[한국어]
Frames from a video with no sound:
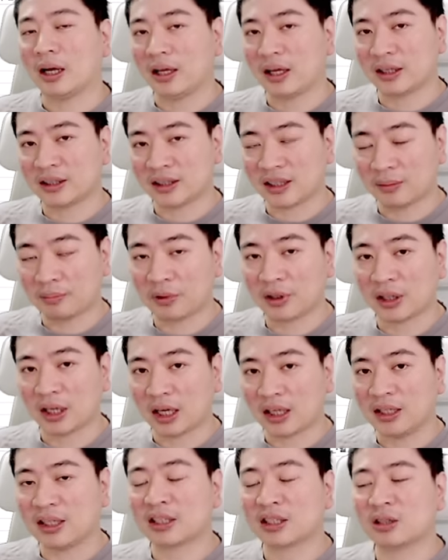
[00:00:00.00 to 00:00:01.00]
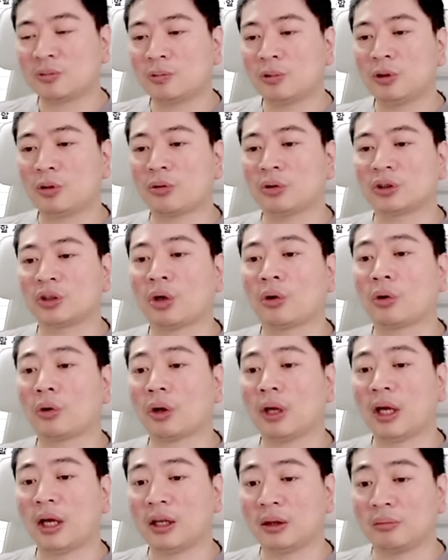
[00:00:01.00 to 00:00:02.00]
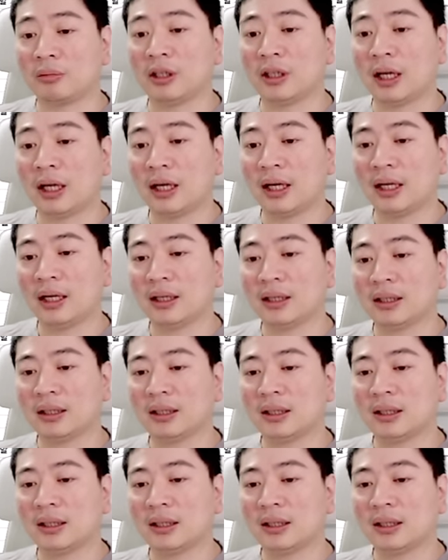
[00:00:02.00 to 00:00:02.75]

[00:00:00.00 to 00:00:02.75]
XMP나 EXPO를 적용해야 됩니다